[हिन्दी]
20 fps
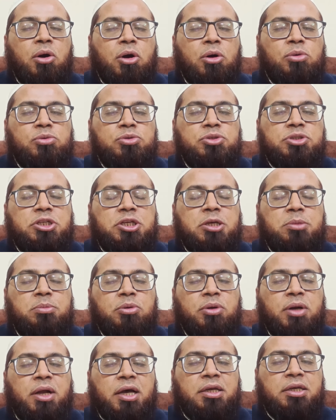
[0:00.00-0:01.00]
और उसकी
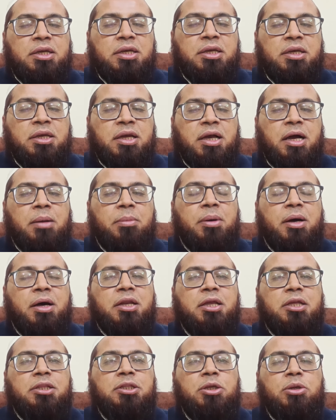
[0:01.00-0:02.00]
बुराई
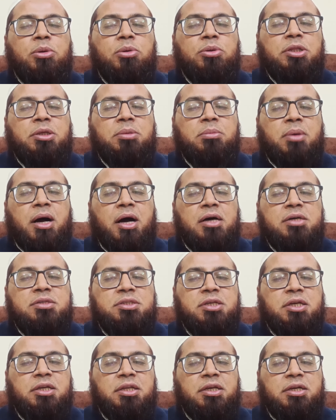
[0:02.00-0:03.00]
हमारे दिलो दिमाग
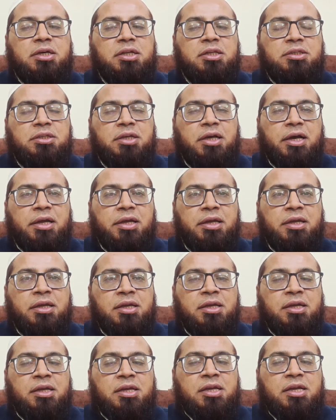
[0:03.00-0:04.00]
से निकल जाए
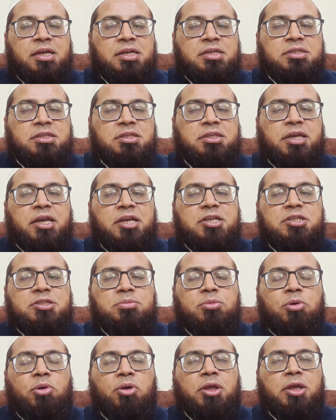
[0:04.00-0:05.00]
इसलिए
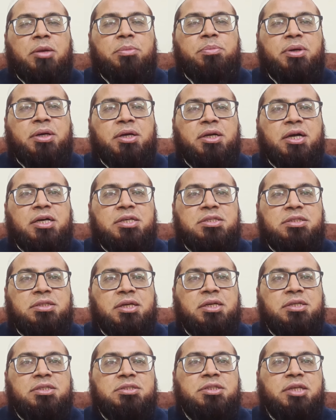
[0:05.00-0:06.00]
इस मौके पर
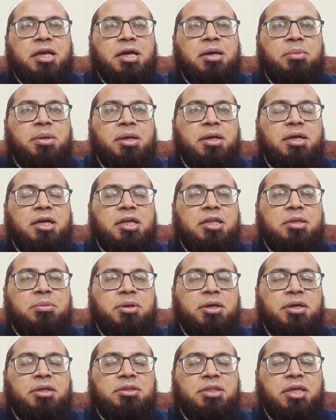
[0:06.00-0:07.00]
कसरत से हमें कलीम
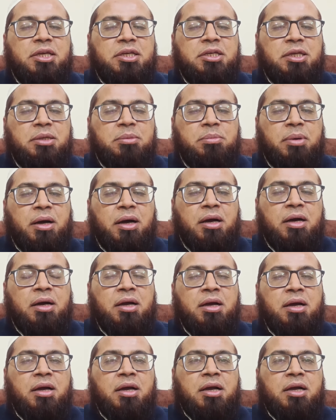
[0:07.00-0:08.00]
तय्यबा
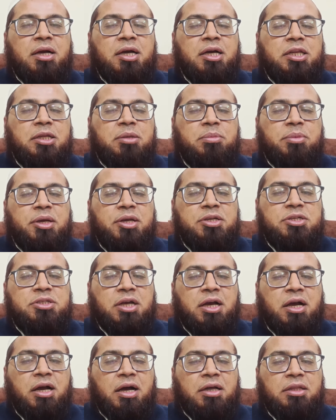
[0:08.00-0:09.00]
कलीम
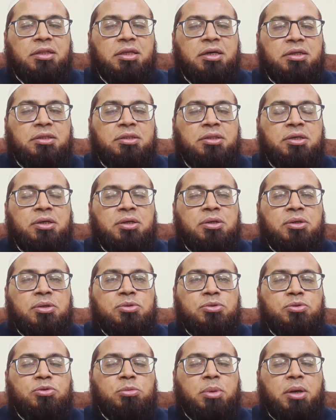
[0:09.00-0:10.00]
शहादत
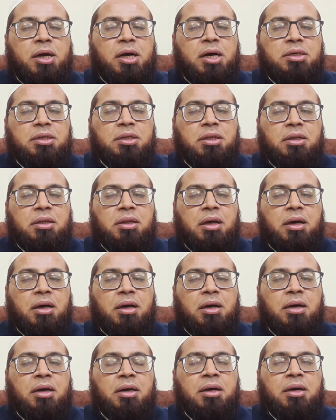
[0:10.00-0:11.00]
सुबहानल्ला
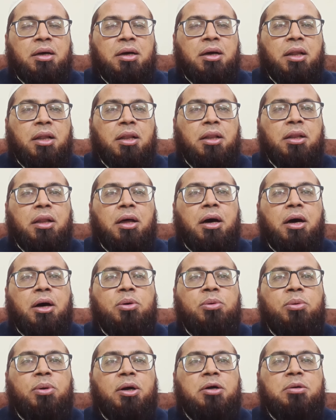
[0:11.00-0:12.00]

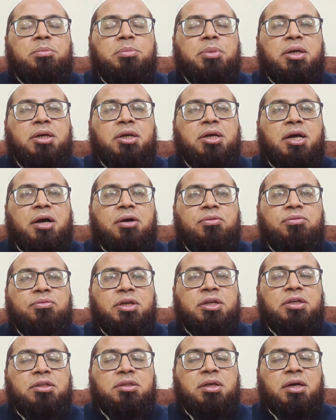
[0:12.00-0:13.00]
अल्लाह अकबर का
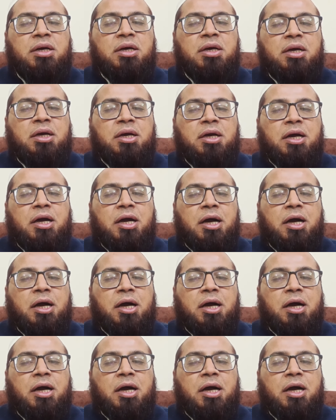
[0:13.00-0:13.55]
विरद